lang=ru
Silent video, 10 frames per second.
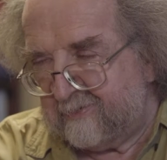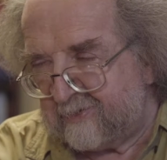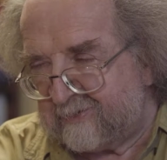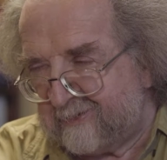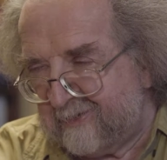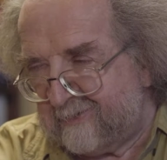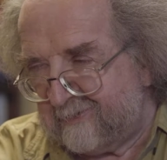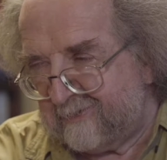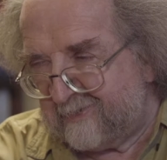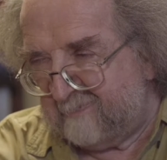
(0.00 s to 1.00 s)
так сказать,
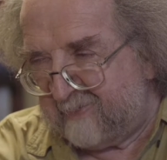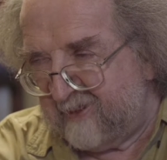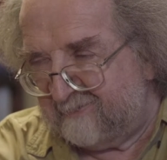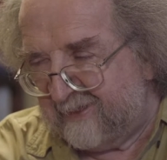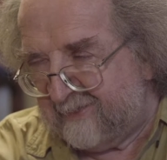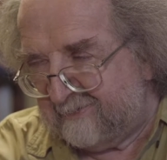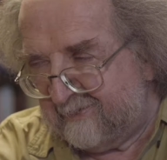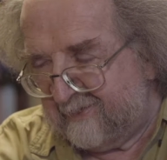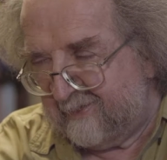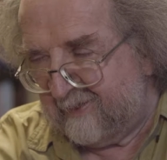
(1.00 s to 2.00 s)
компоновали.
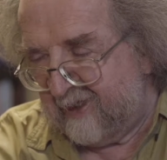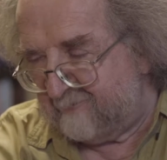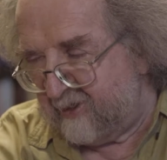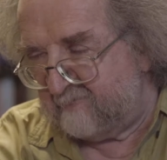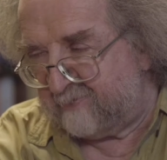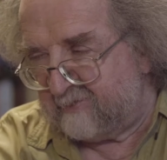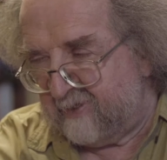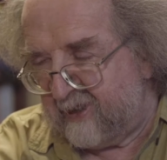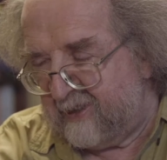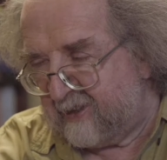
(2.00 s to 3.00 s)
А мне не
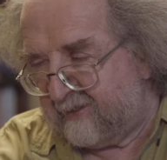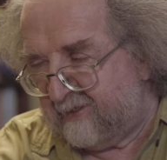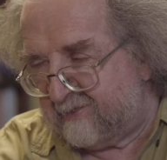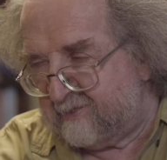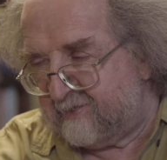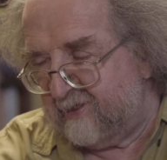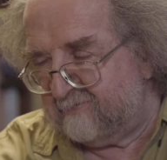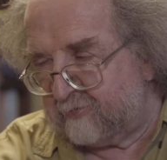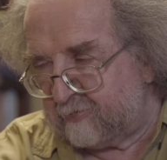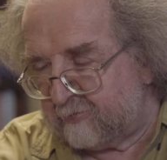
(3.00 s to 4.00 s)
предлагали какие-то
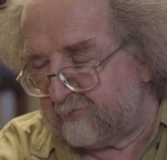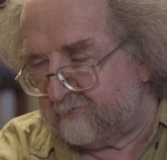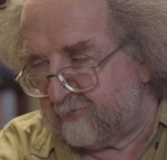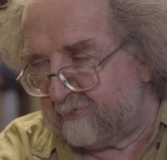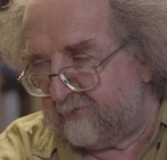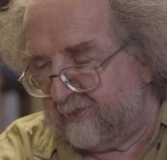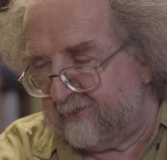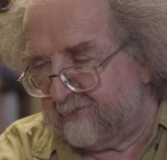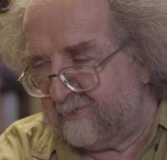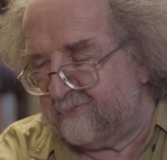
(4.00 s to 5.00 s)
темы, что-то, вот и я
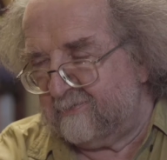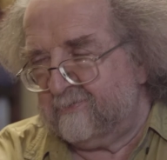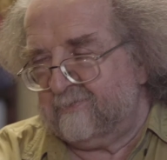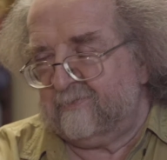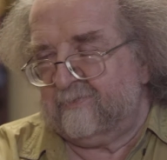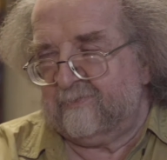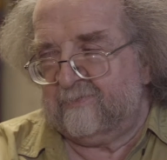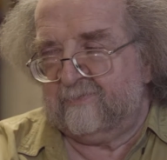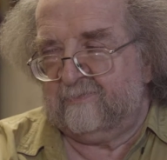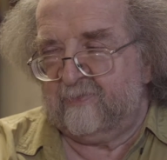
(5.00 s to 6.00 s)
э,
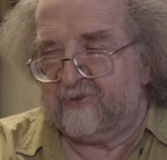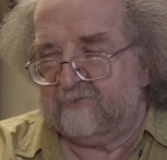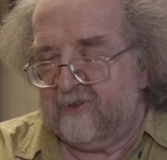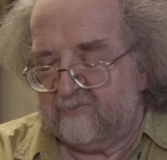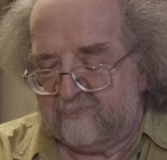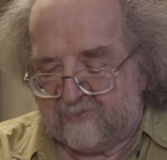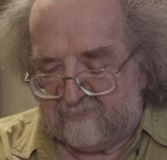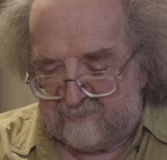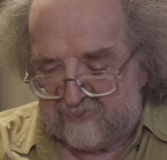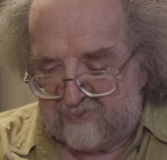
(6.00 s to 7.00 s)
посылал им это
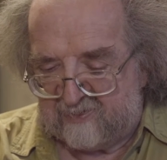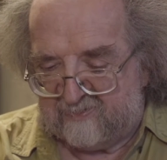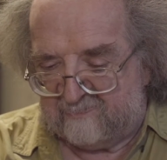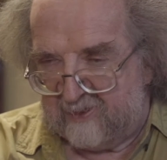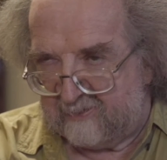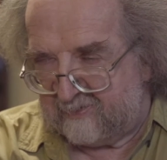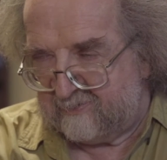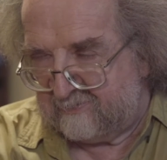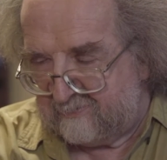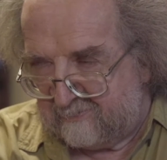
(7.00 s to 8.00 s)
в пяти
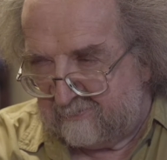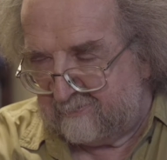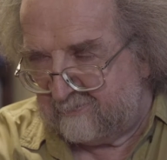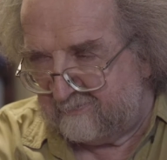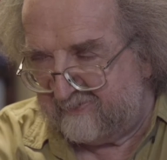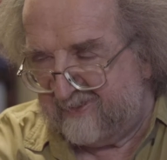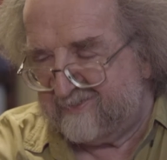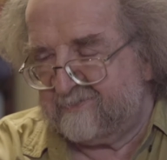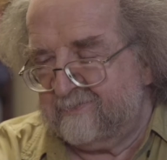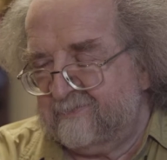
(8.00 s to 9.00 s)
экземплярах в
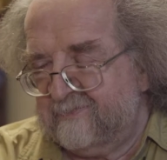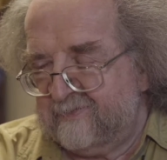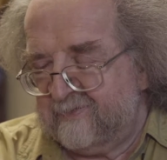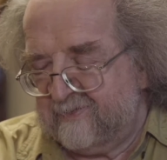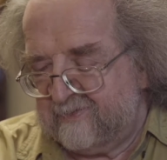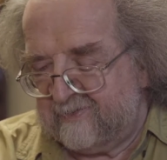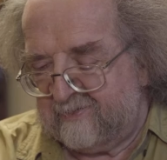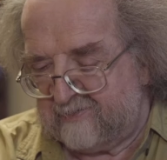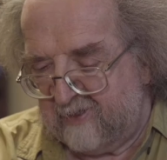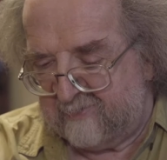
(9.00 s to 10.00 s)
Ейск.
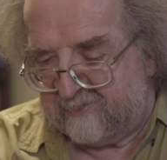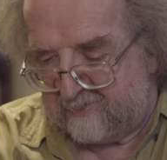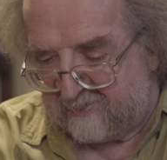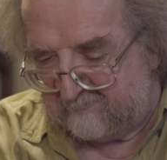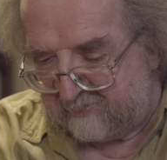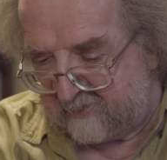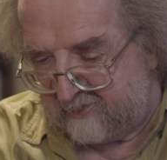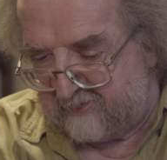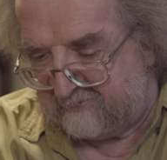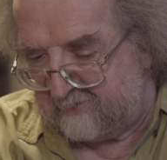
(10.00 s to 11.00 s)
И там они, если
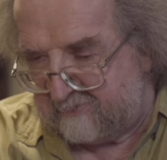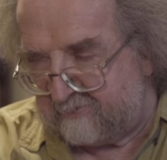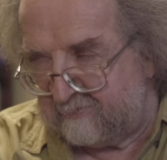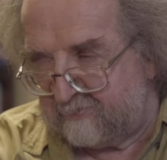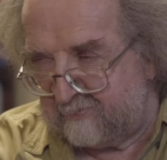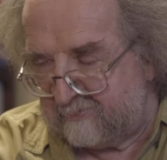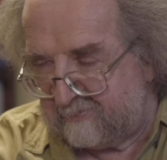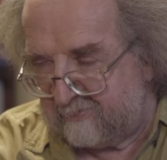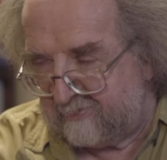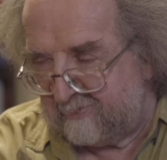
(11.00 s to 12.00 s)
подходило, они это все
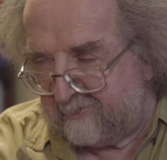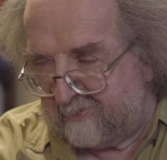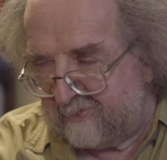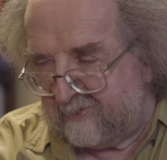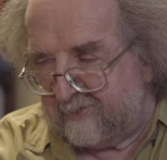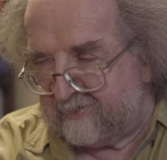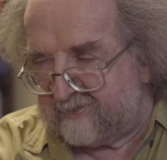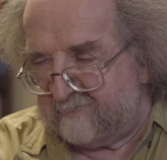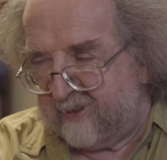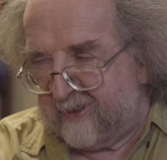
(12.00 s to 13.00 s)

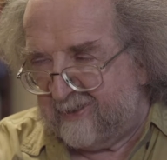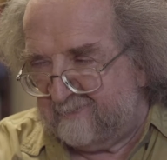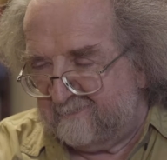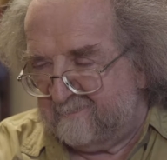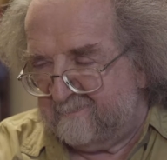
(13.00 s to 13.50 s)
собирали